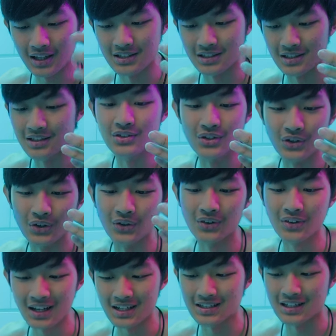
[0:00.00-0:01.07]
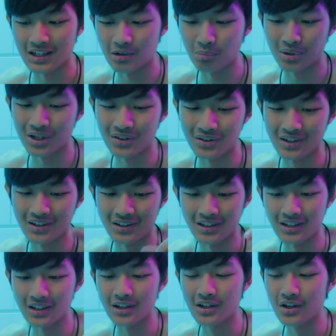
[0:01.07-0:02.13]
但是就看起来很漂亮的一
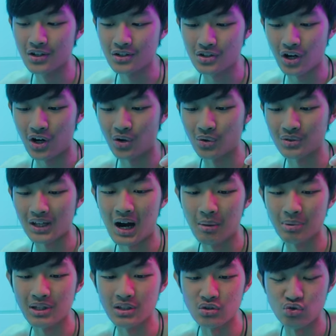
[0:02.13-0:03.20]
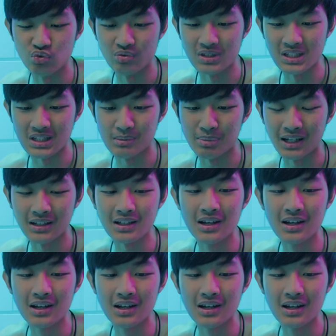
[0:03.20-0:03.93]
个超大片主机板，